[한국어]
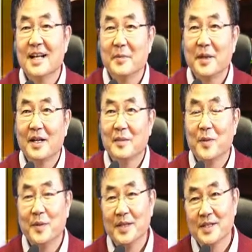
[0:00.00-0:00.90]
카메라를
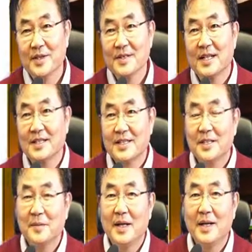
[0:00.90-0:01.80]
보면서 현장을
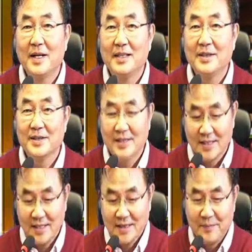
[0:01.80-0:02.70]
체험하는
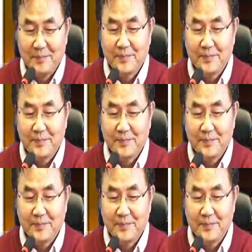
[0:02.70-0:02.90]
것인데